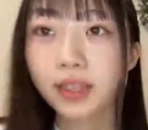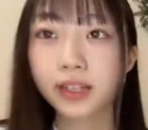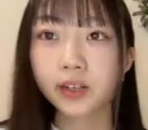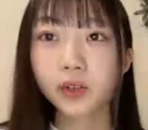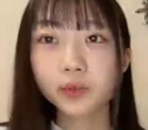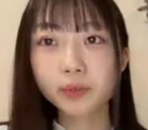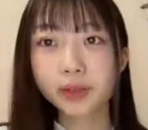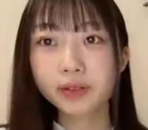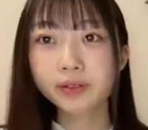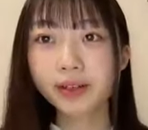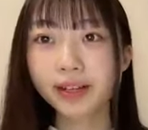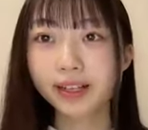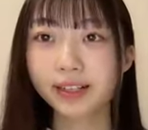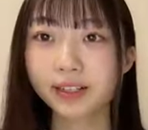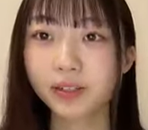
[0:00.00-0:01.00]
こんばん
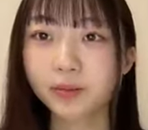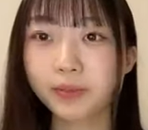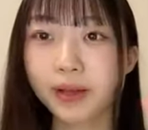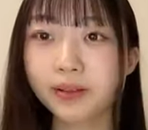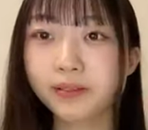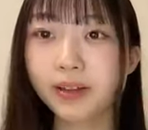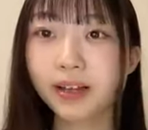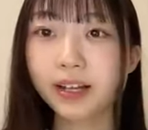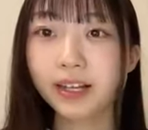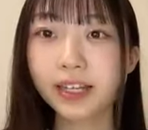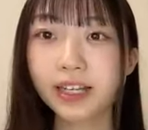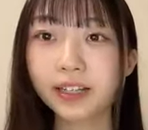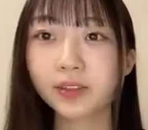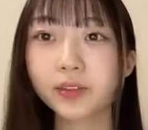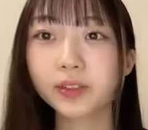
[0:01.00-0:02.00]
はこんばんはあり
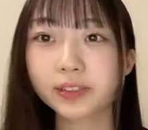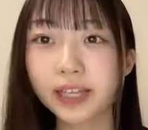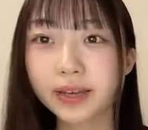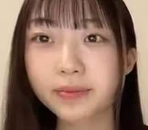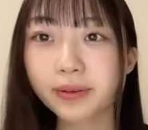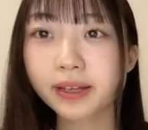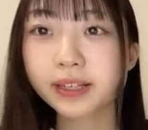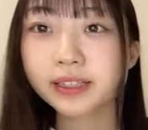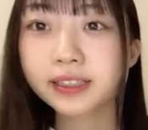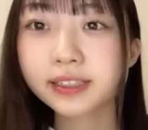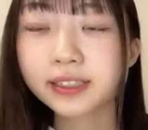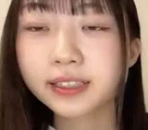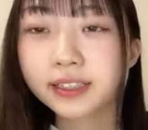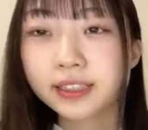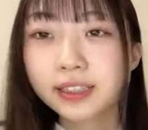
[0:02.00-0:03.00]
がとうございま
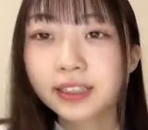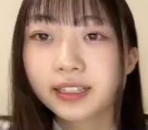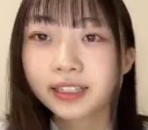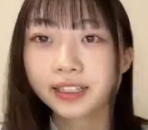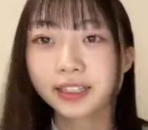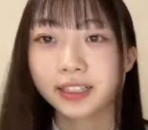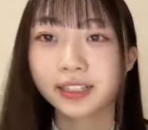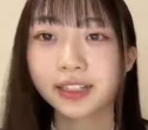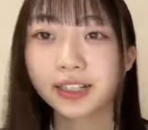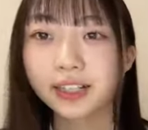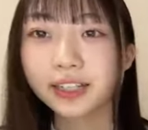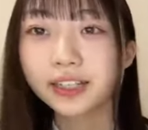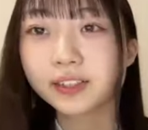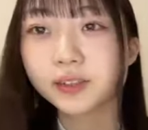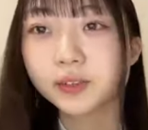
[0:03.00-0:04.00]
すあ
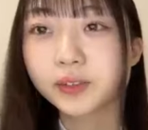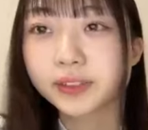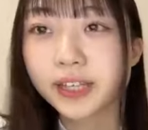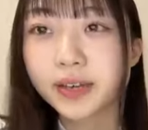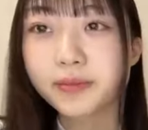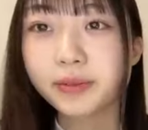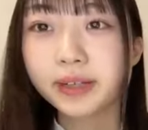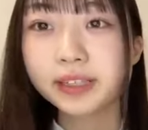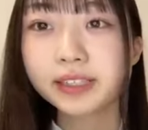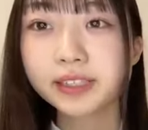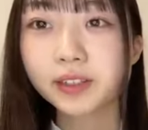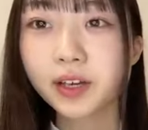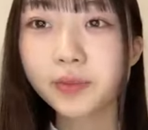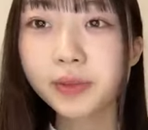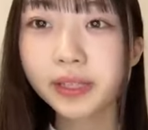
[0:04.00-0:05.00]
りがとうございま
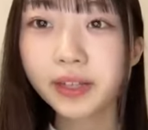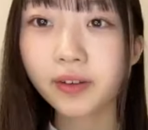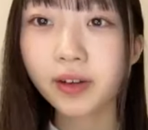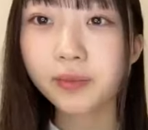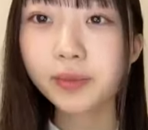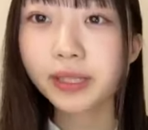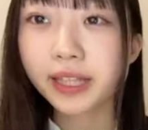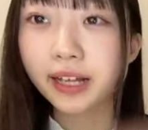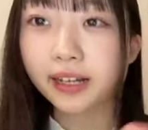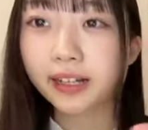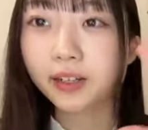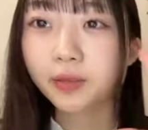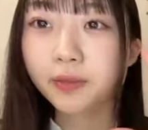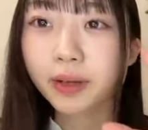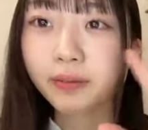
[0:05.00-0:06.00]
すおはみたおはみたん
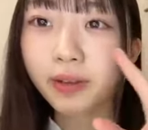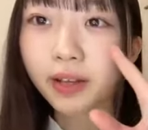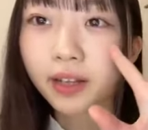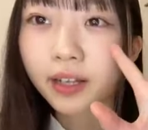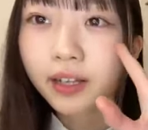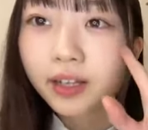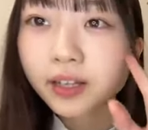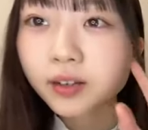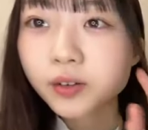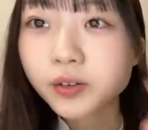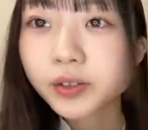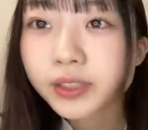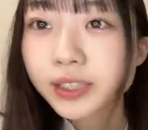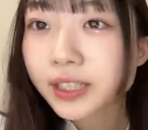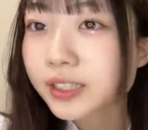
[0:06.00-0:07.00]
こんばんはこ
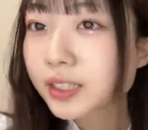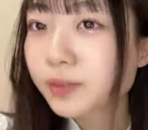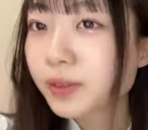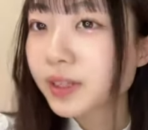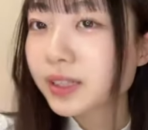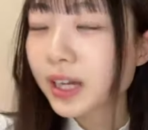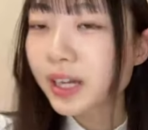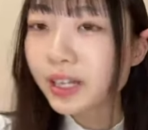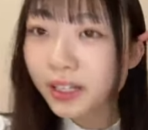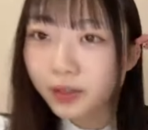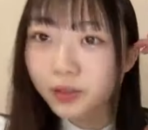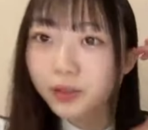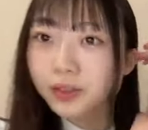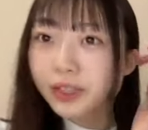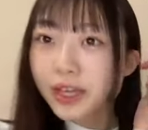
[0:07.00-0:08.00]
お疲れ様ですありが
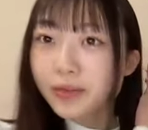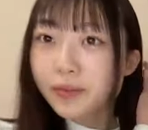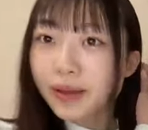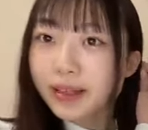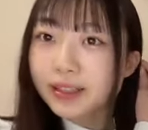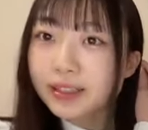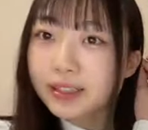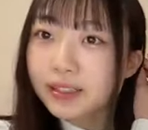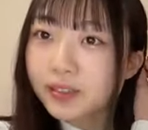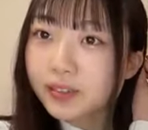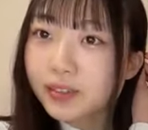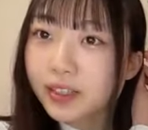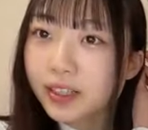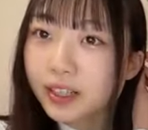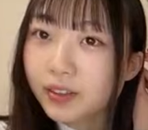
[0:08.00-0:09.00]
とうございます
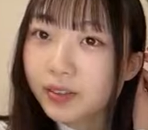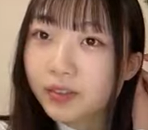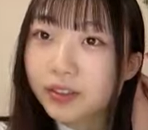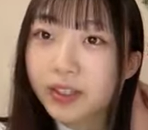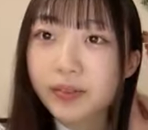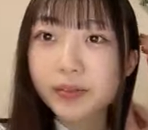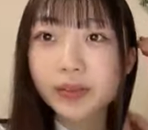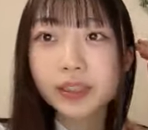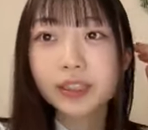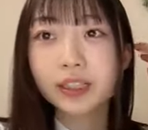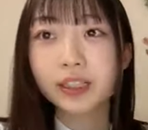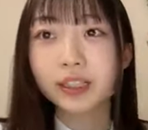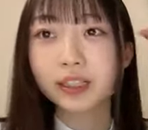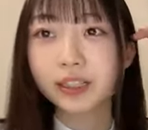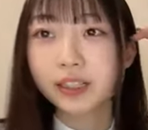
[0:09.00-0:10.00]
そうありがとうございまし
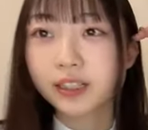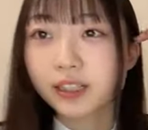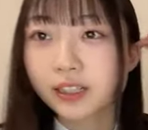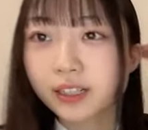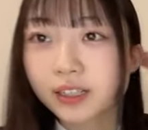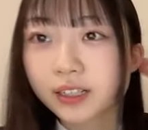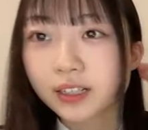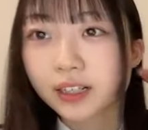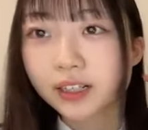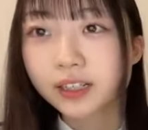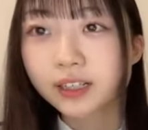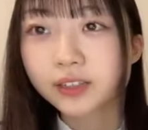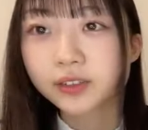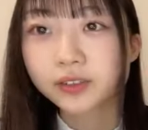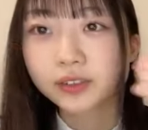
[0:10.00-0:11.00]
たあ
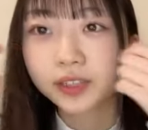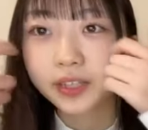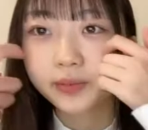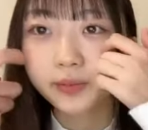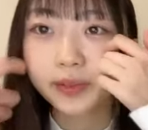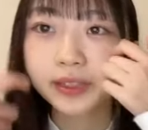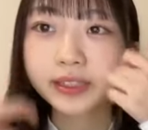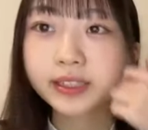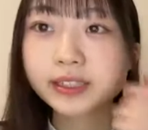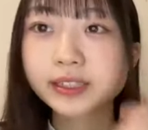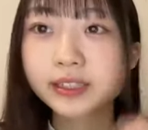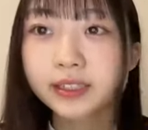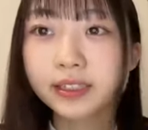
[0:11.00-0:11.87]
りがとうございます